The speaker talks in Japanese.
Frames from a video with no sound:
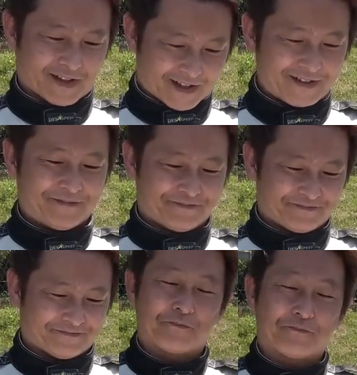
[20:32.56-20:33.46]
おはい
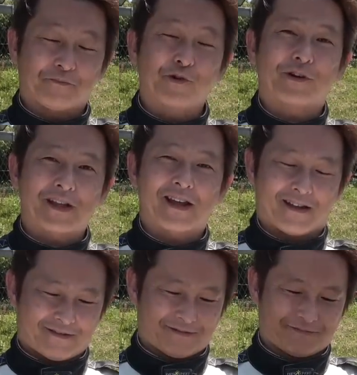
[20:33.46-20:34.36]
僕は
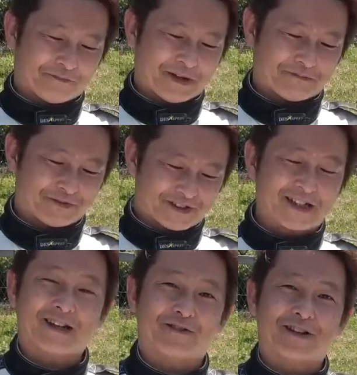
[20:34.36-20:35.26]
ねまあぶっ
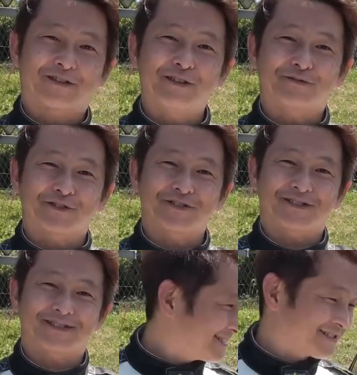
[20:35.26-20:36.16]
ちゃけほらスイフトちょっ
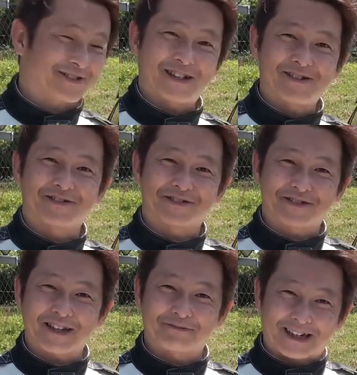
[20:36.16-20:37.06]
と A45
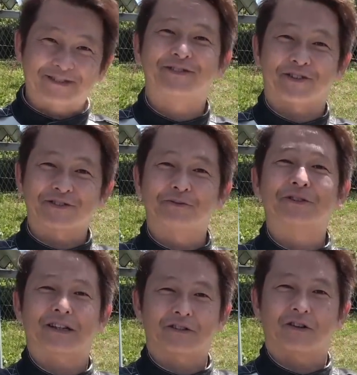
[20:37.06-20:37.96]
のタイム勝つぞと
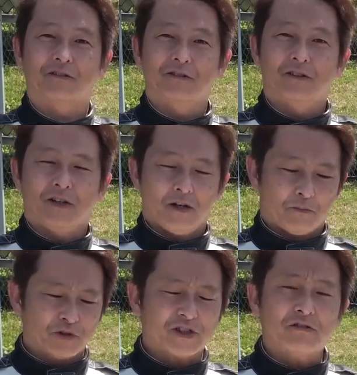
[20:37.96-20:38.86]
思ったけど
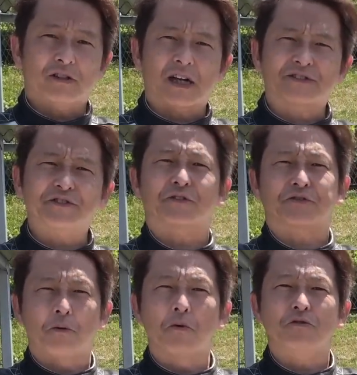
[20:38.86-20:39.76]
もちろん勝つぞ
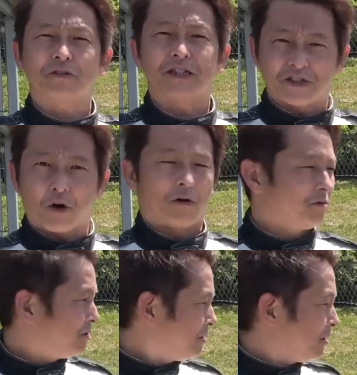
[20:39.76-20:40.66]
と思う以上
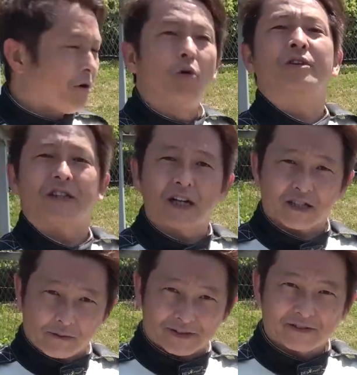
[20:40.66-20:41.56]
本気で
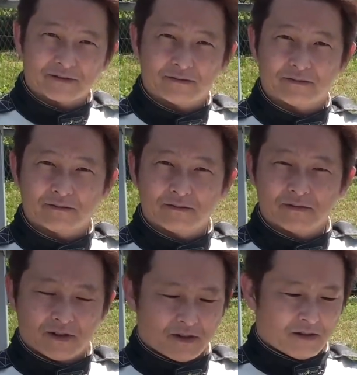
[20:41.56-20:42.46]
走ります、はい、
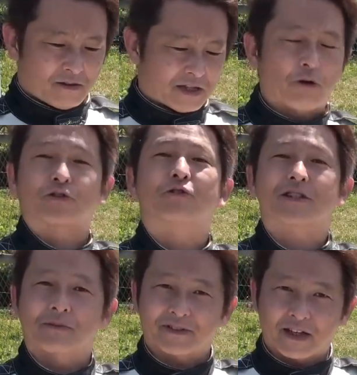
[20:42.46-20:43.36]
八百長
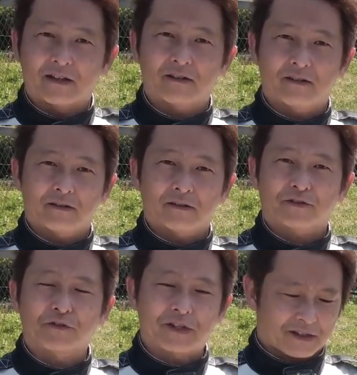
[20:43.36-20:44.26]
はしません
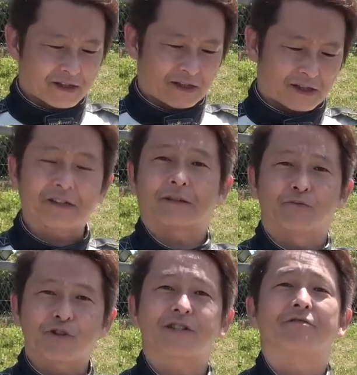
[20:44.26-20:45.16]
そんなんで勝って
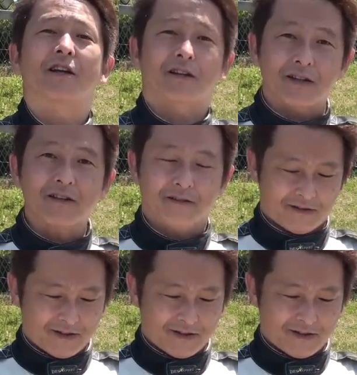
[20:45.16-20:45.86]
も嬉しくないからね